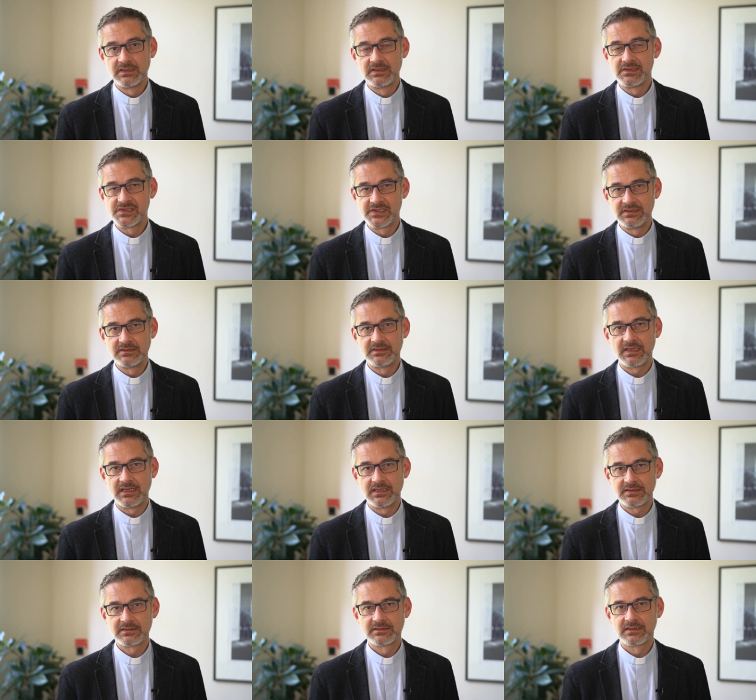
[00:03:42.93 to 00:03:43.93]
sind
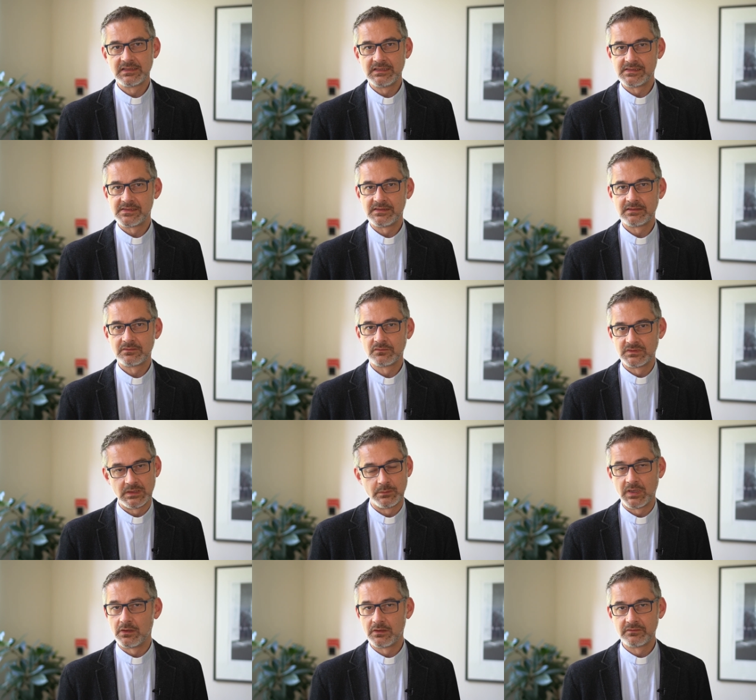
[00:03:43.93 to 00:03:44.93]
echt riesig und da
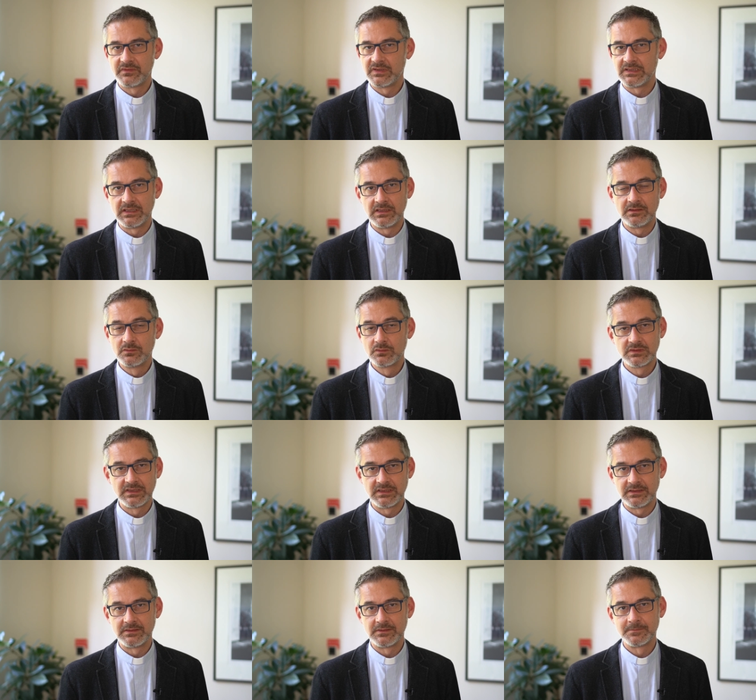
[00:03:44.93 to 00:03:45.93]
brauchen wir jeden und
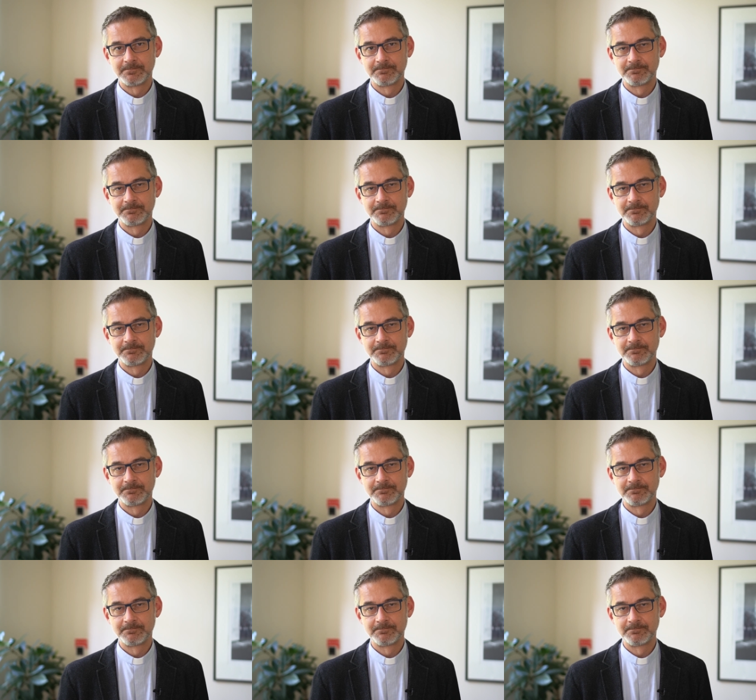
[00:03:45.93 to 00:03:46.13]
jede.